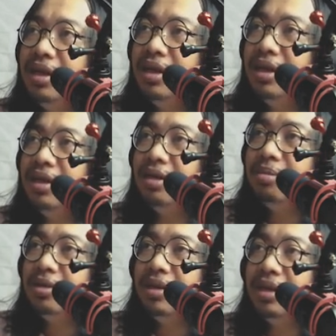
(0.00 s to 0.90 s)
saya akan
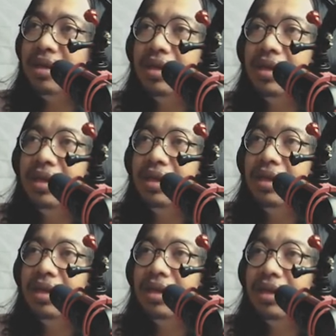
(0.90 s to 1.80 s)
klik project
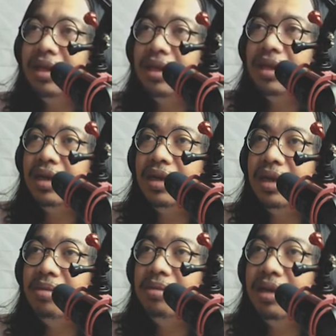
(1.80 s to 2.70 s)
kita
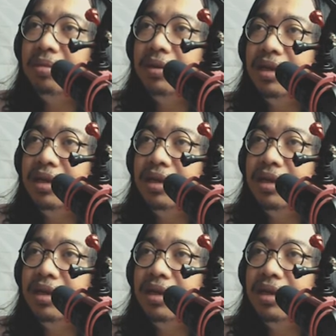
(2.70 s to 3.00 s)
akan ambil